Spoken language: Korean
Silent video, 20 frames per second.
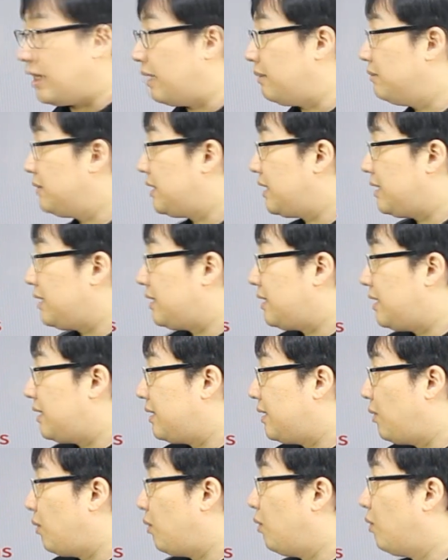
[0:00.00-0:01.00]

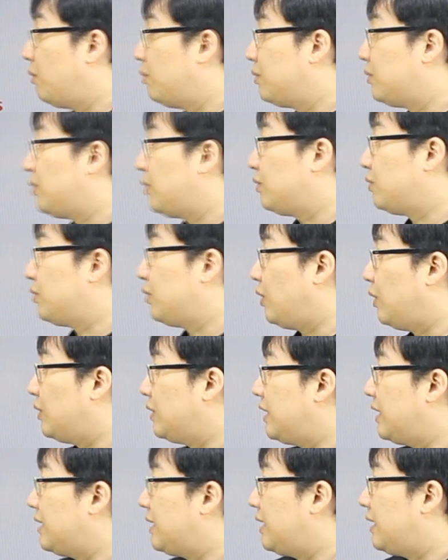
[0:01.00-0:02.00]
남자애들한테 O 붙여주고
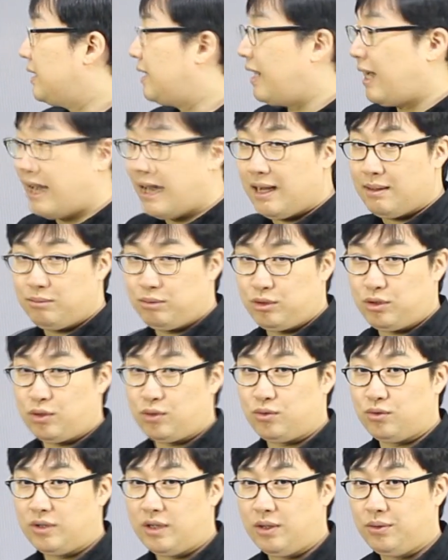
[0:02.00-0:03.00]
여자애들한테 아
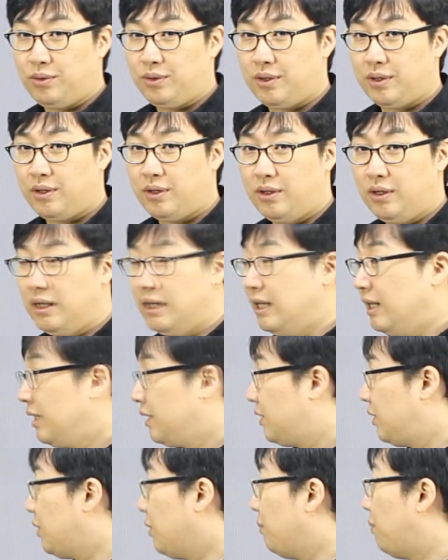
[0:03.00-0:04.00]
붙여준다고요.
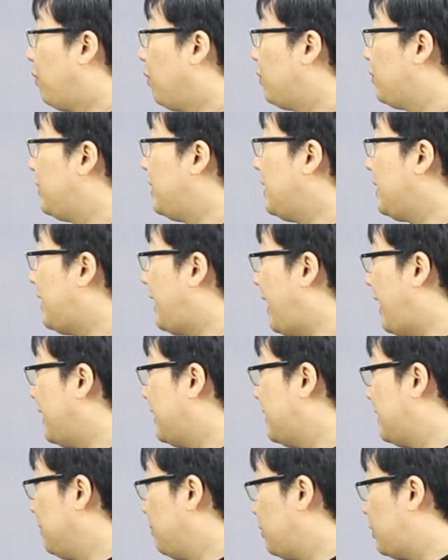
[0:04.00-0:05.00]
그리고 복수일 때
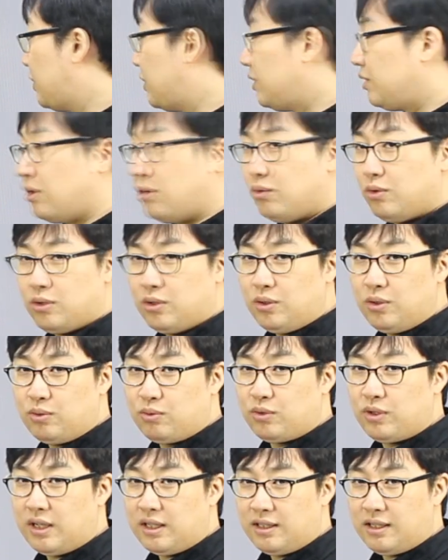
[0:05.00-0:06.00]
S 붙이는 거 이건
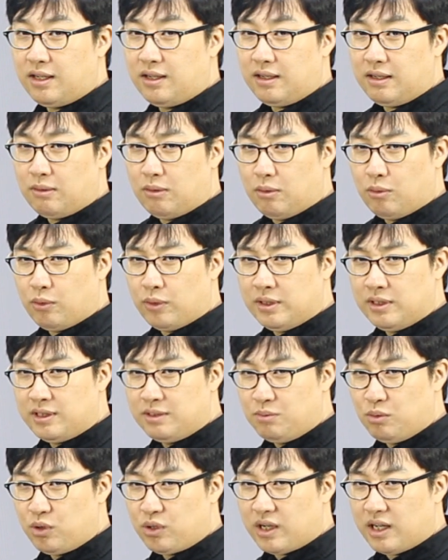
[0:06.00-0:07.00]
우리한테
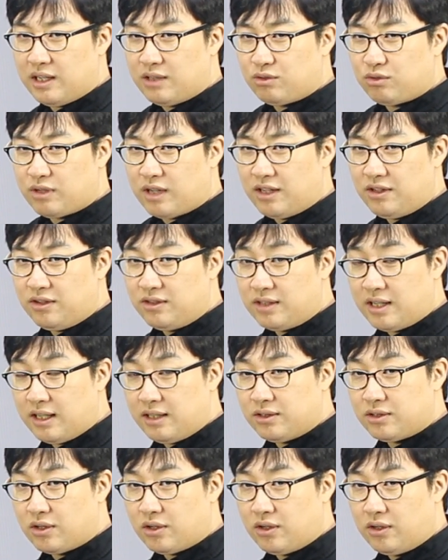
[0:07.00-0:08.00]
왠지 모르게 익숙한
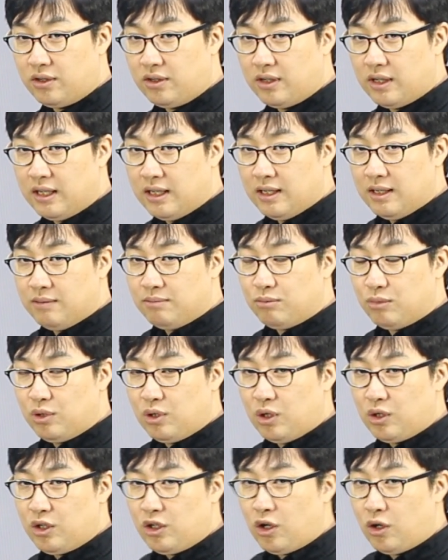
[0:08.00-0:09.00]
현상이죠.
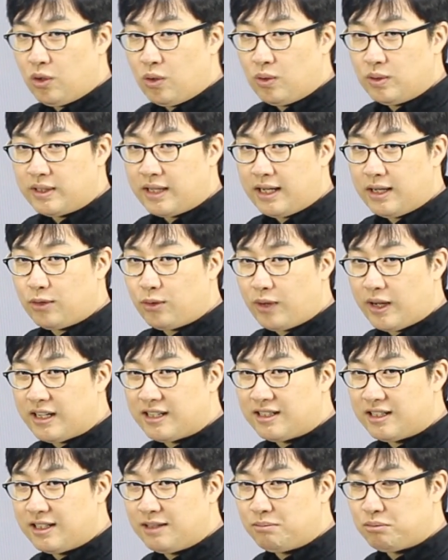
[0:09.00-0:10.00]
물론 형용사에도
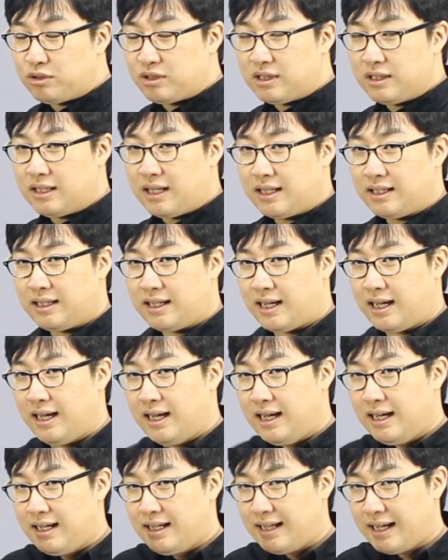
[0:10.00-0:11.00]
s를 붙인다는 게
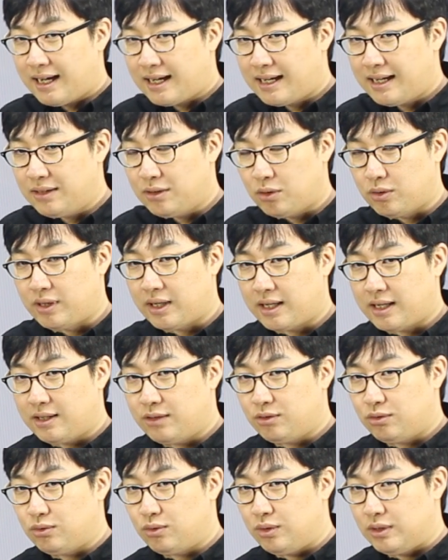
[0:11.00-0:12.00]
약간
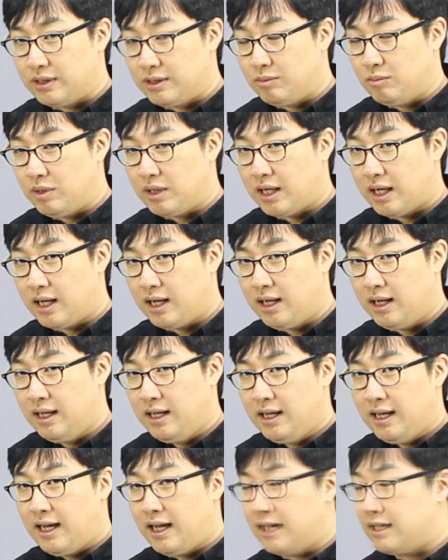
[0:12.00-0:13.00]
어색할 수도 있습니다.
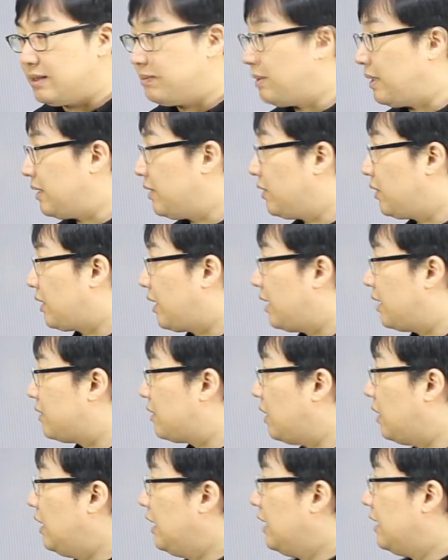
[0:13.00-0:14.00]
하지만 이렇게
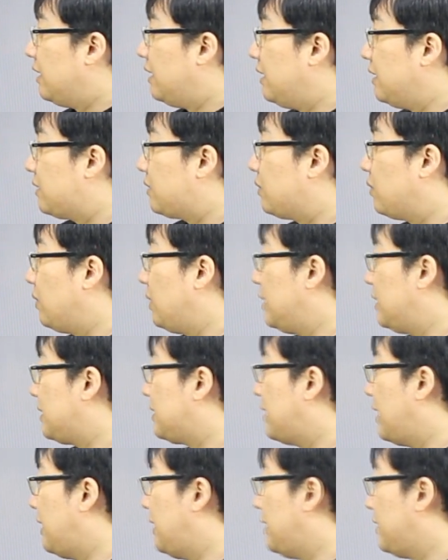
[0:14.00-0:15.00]
해서 리스토,
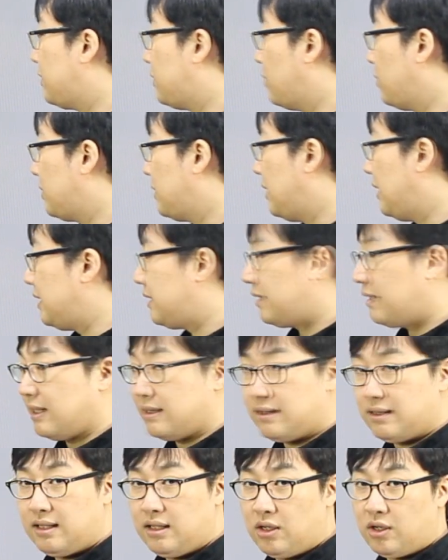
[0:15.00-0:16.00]
리스타, 리스토스,
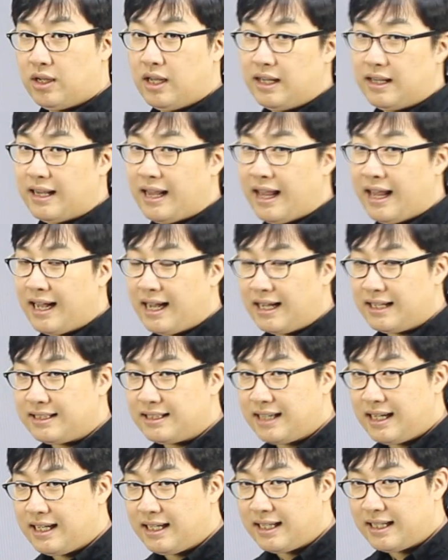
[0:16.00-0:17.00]
리스타스 이렇게 네
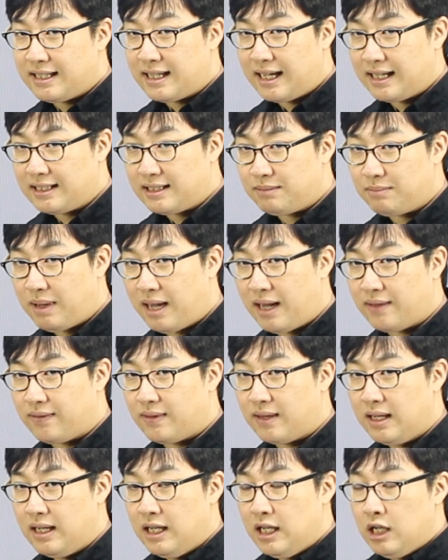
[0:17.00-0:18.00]
가지가 있긴
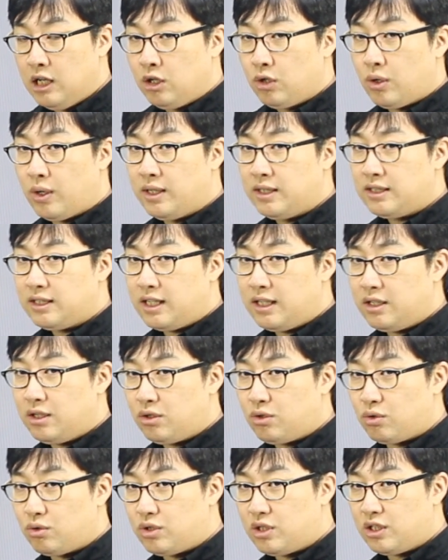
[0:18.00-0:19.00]
하지만
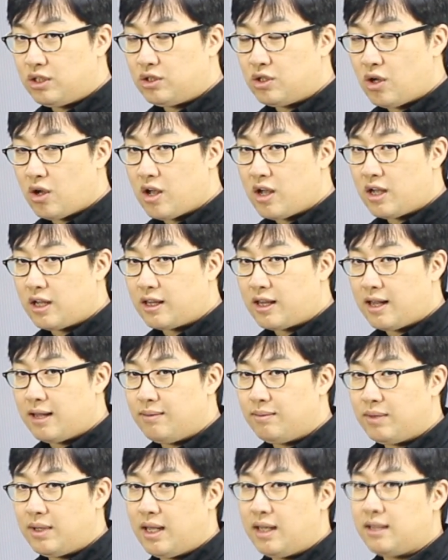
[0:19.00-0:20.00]
굉장히 규칙적이기
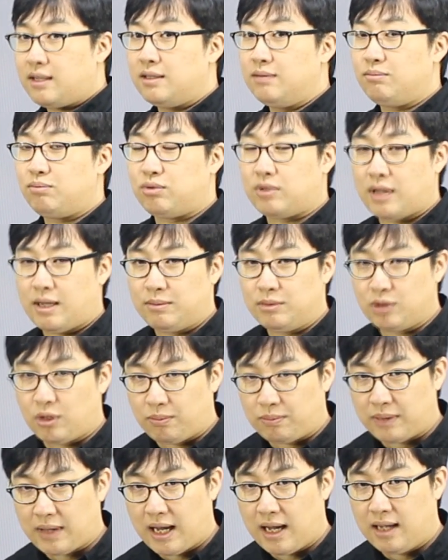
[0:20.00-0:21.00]
때문에 큰 부담은
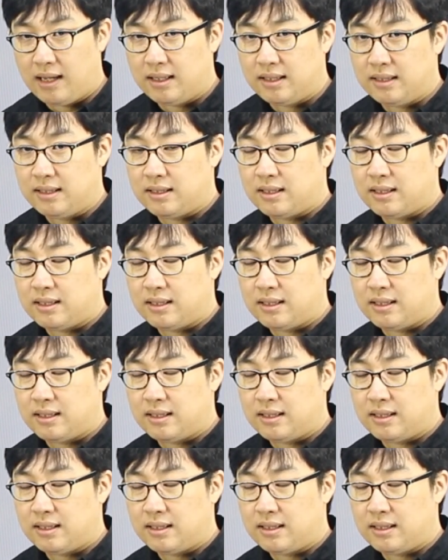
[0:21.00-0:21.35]
없다.